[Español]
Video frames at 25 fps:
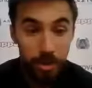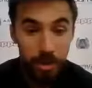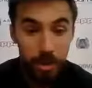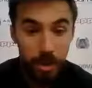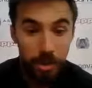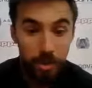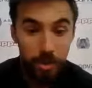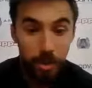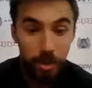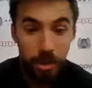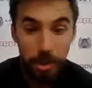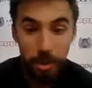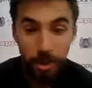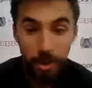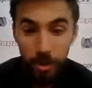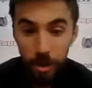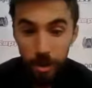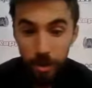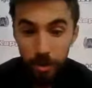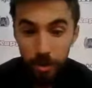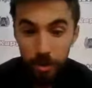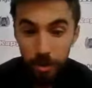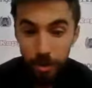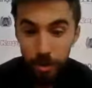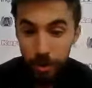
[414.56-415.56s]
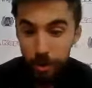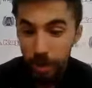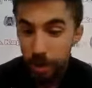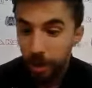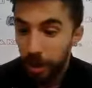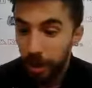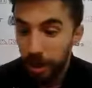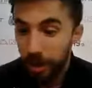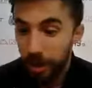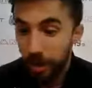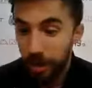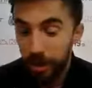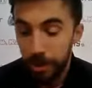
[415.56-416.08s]
seguimos dándole
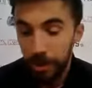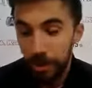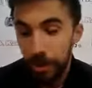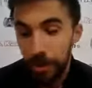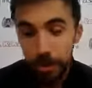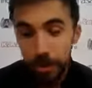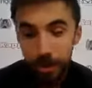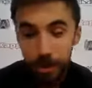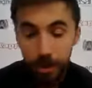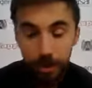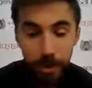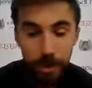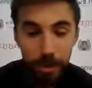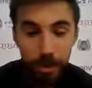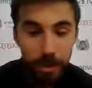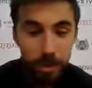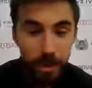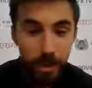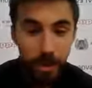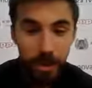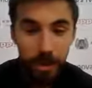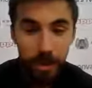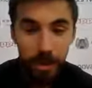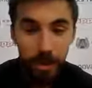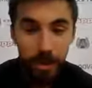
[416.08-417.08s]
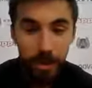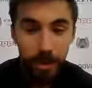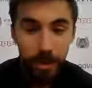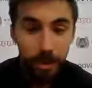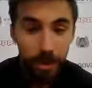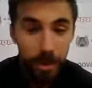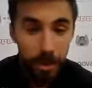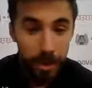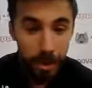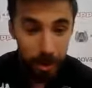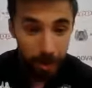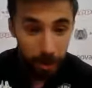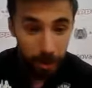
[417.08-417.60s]
continuidad al trabajo que venimos haciendo.
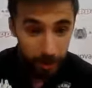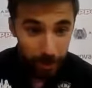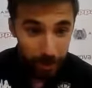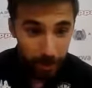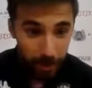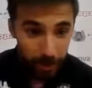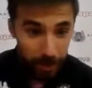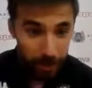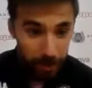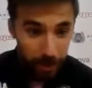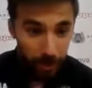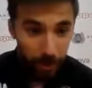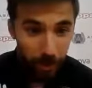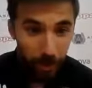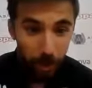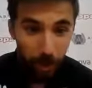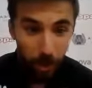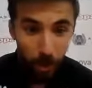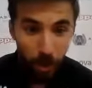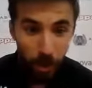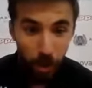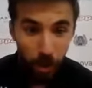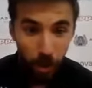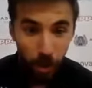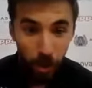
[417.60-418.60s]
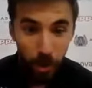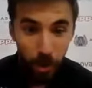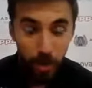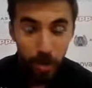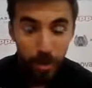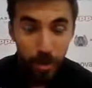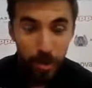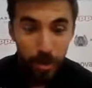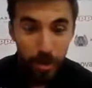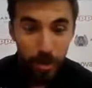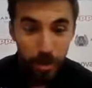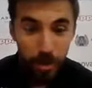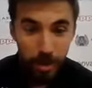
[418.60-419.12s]

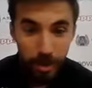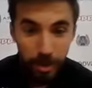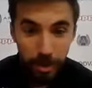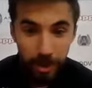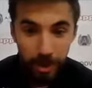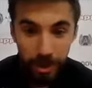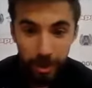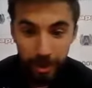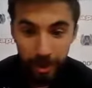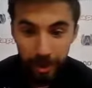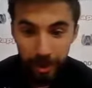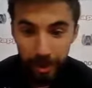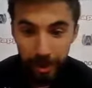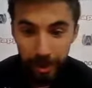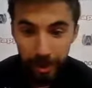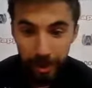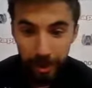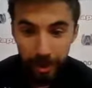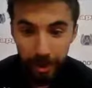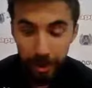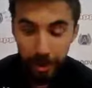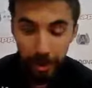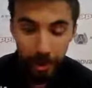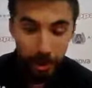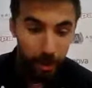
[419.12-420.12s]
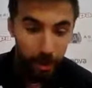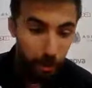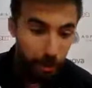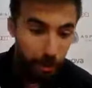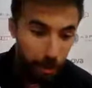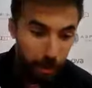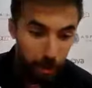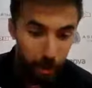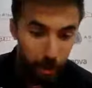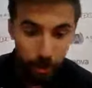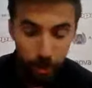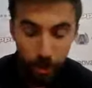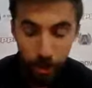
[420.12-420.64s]
Sabemos eh, lo de
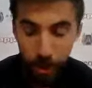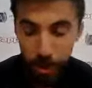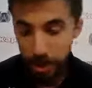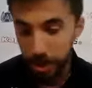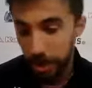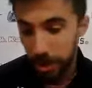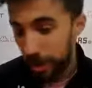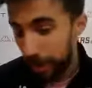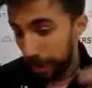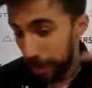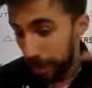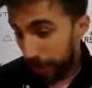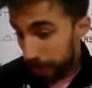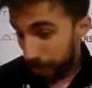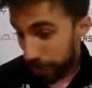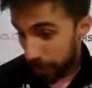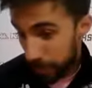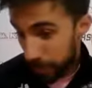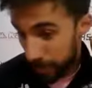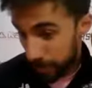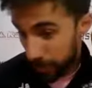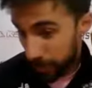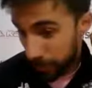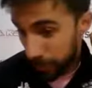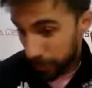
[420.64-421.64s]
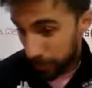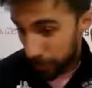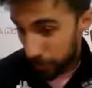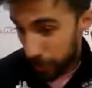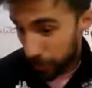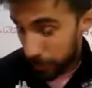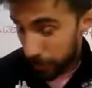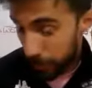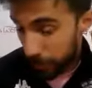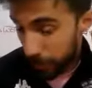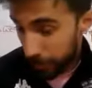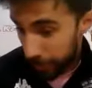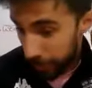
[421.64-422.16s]
los dos goles encajados, entonces,
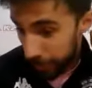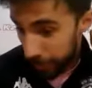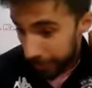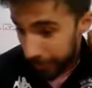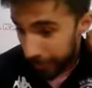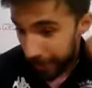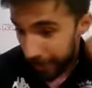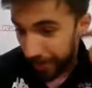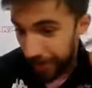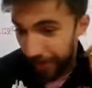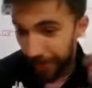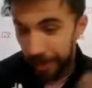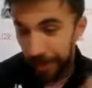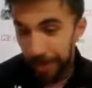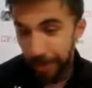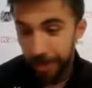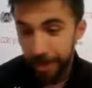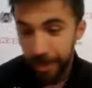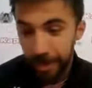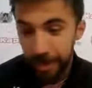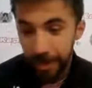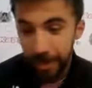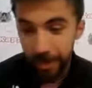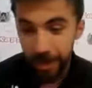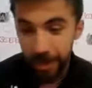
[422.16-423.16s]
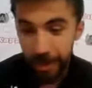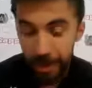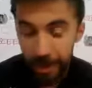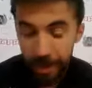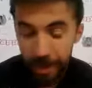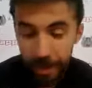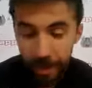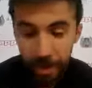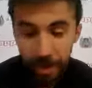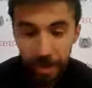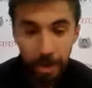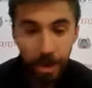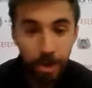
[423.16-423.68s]
bueno,
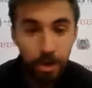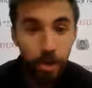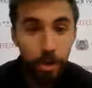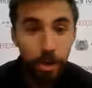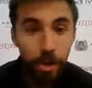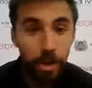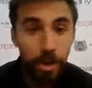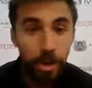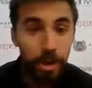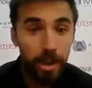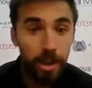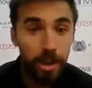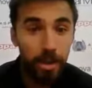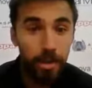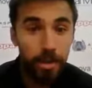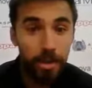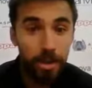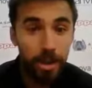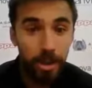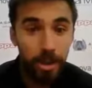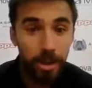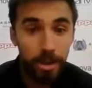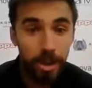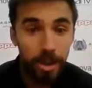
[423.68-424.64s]
intentar corregirlo, seguir